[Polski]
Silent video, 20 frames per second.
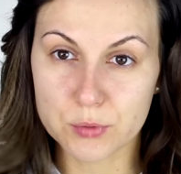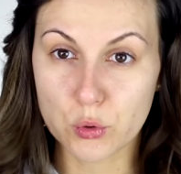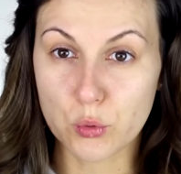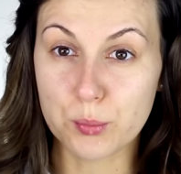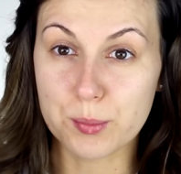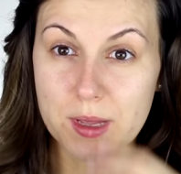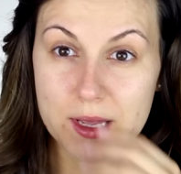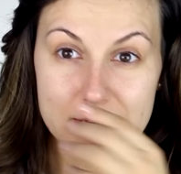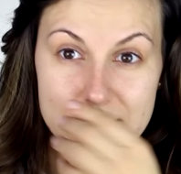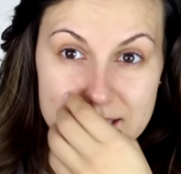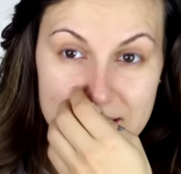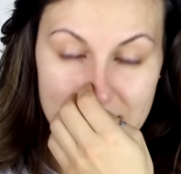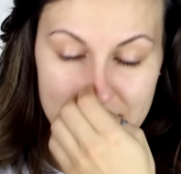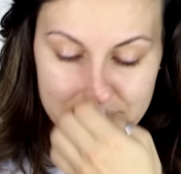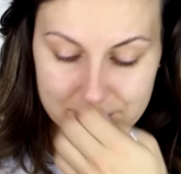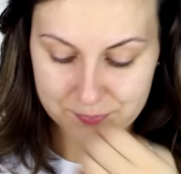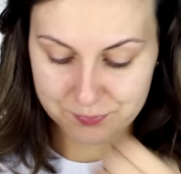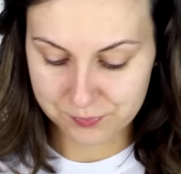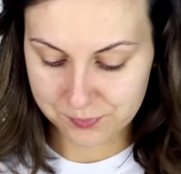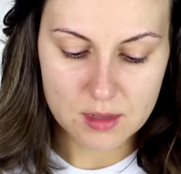
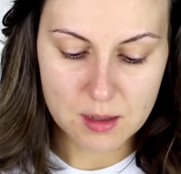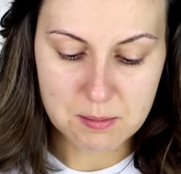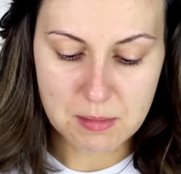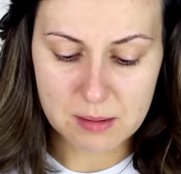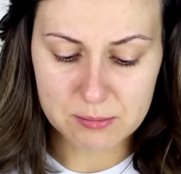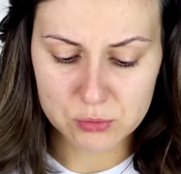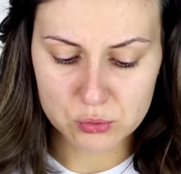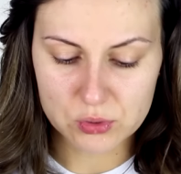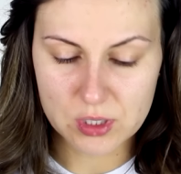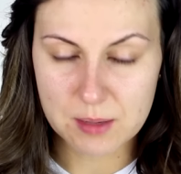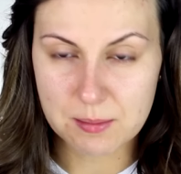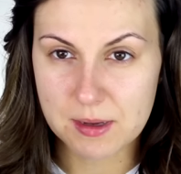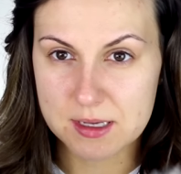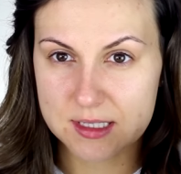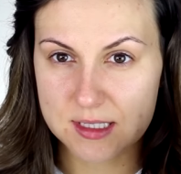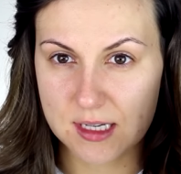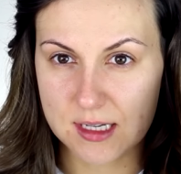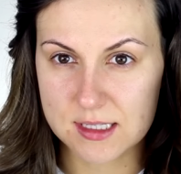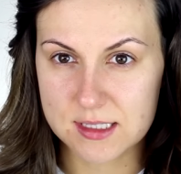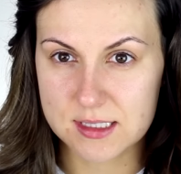Upięcia. Mam tutaj
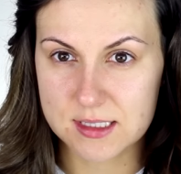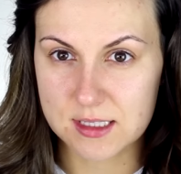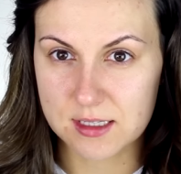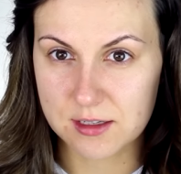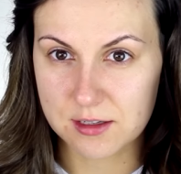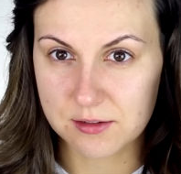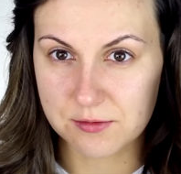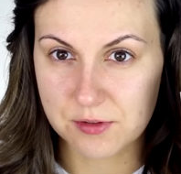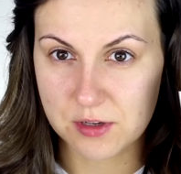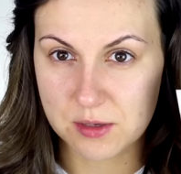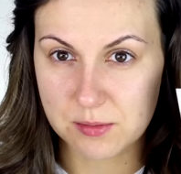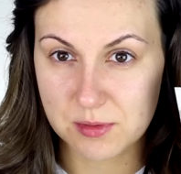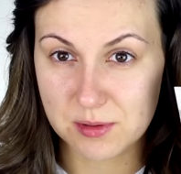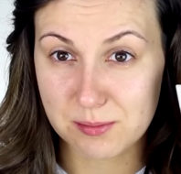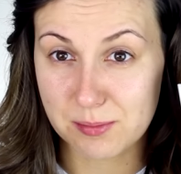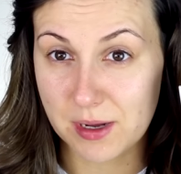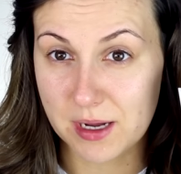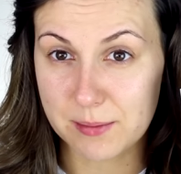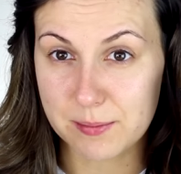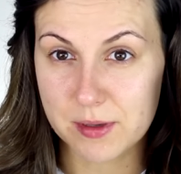bazę z firmy
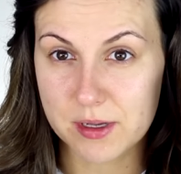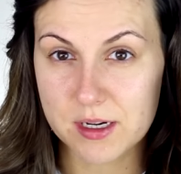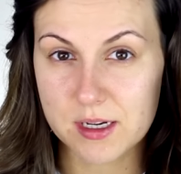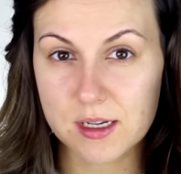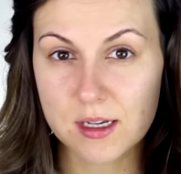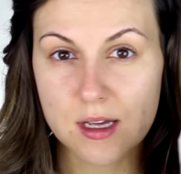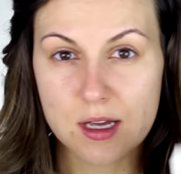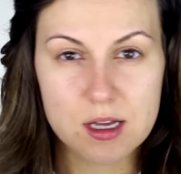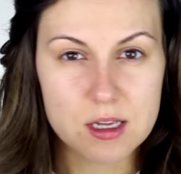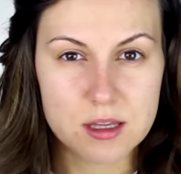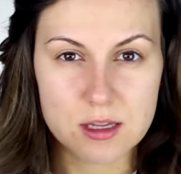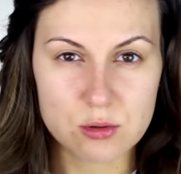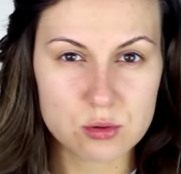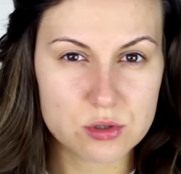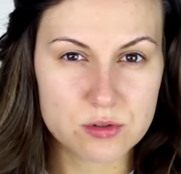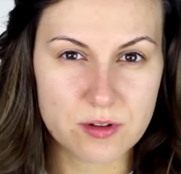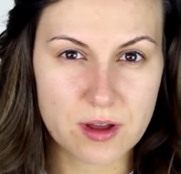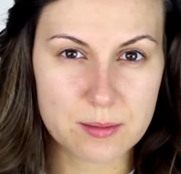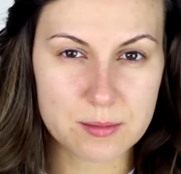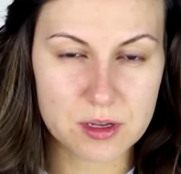Barbery. Nie
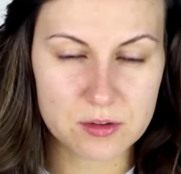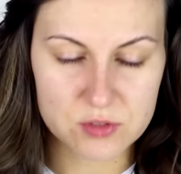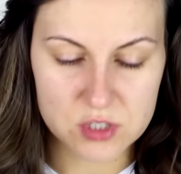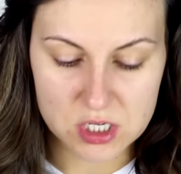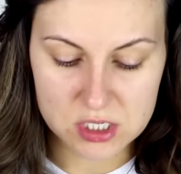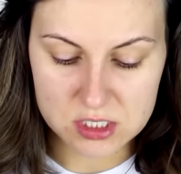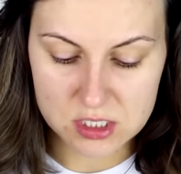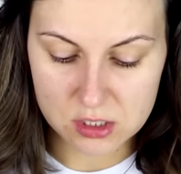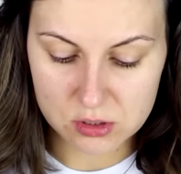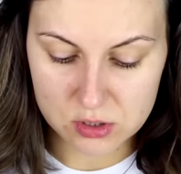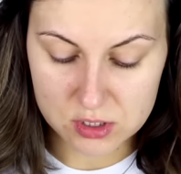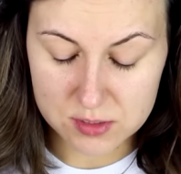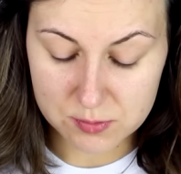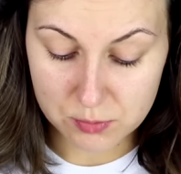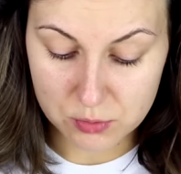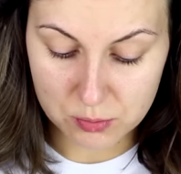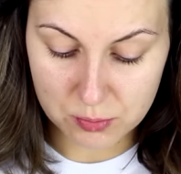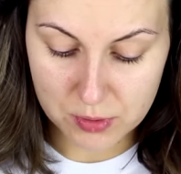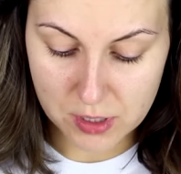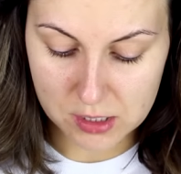używałam jej wcześniej, to
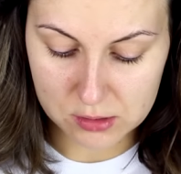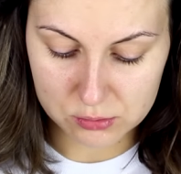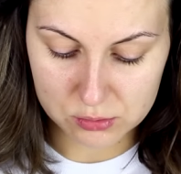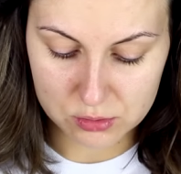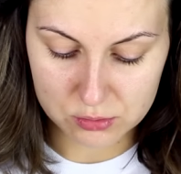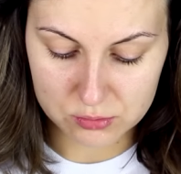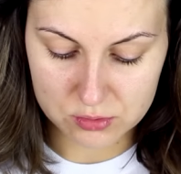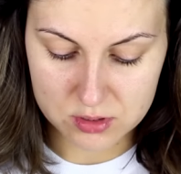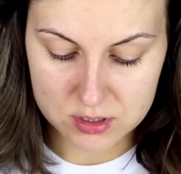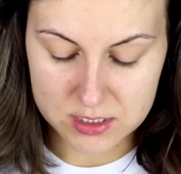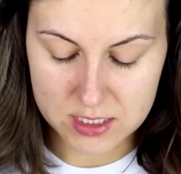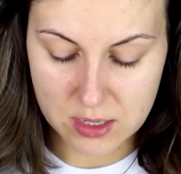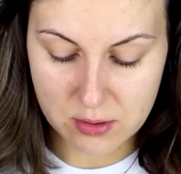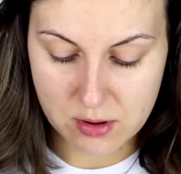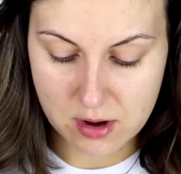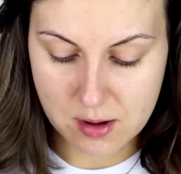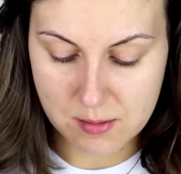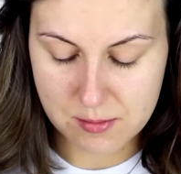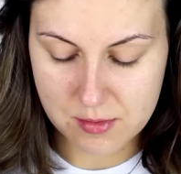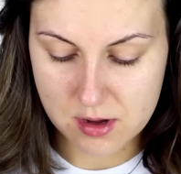jest próbka, którą
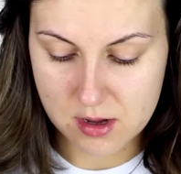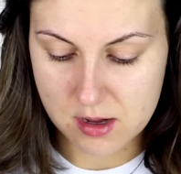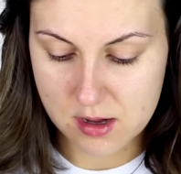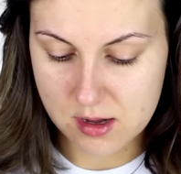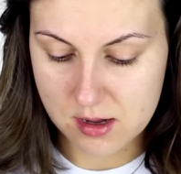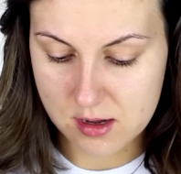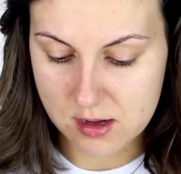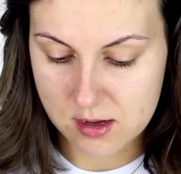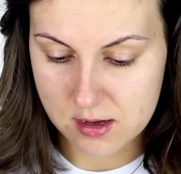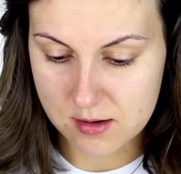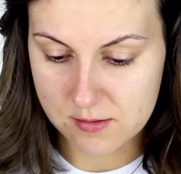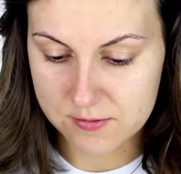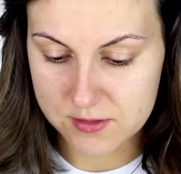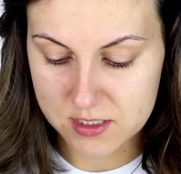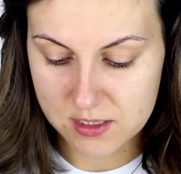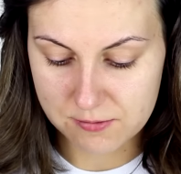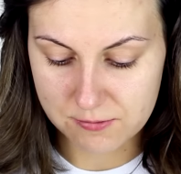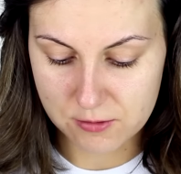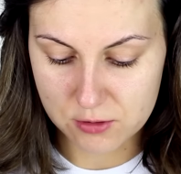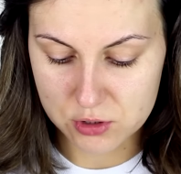dostałam e, w
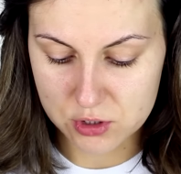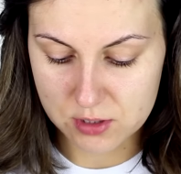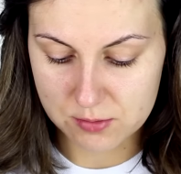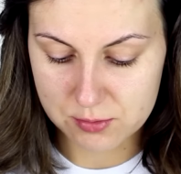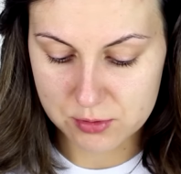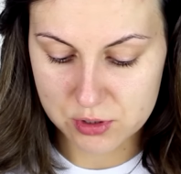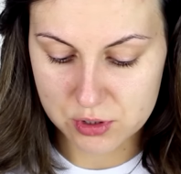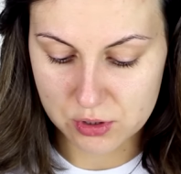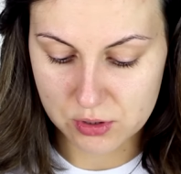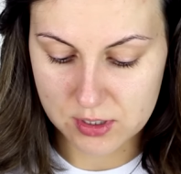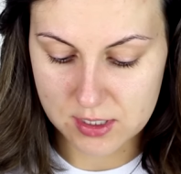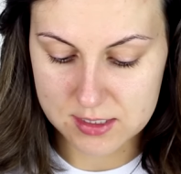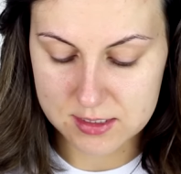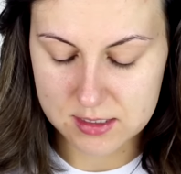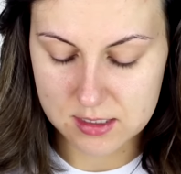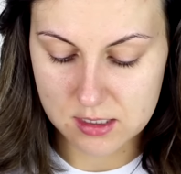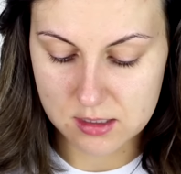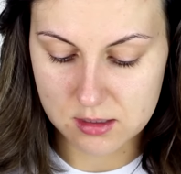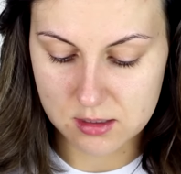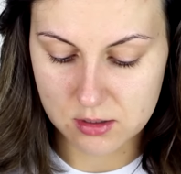Sephora przy
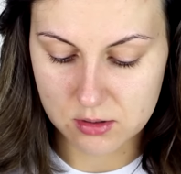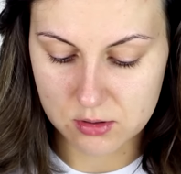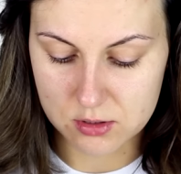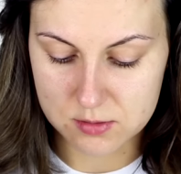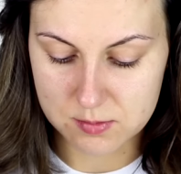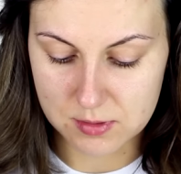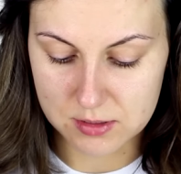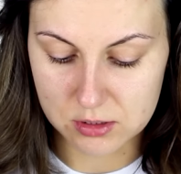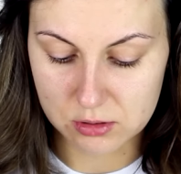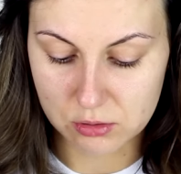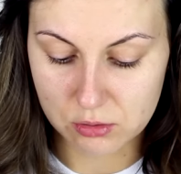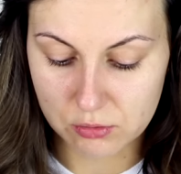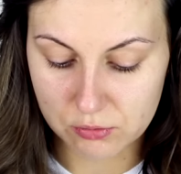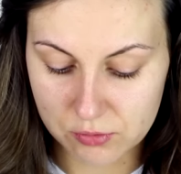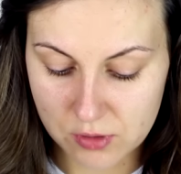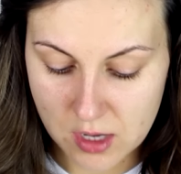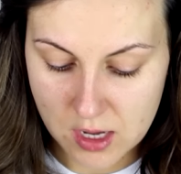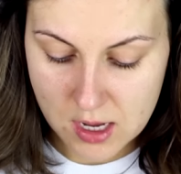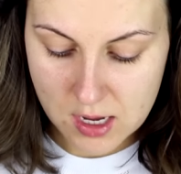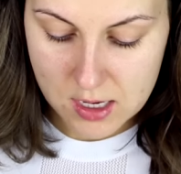okazji innych
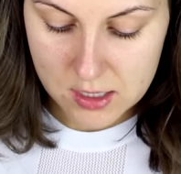kosmetyków.